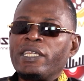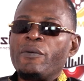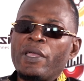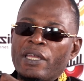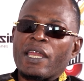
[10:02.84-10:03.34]

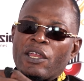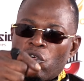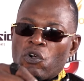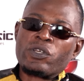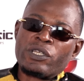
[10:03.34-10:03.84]

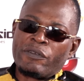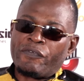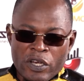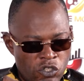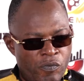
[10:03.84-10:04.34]
de
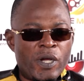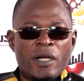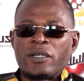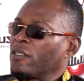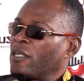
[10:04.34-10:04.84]

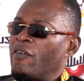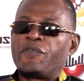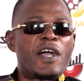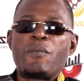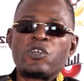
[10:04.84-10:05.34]
Franchement, on
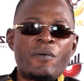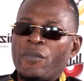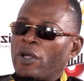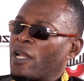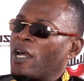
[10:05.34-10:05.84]
fait un
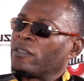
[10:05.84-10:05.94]
manara.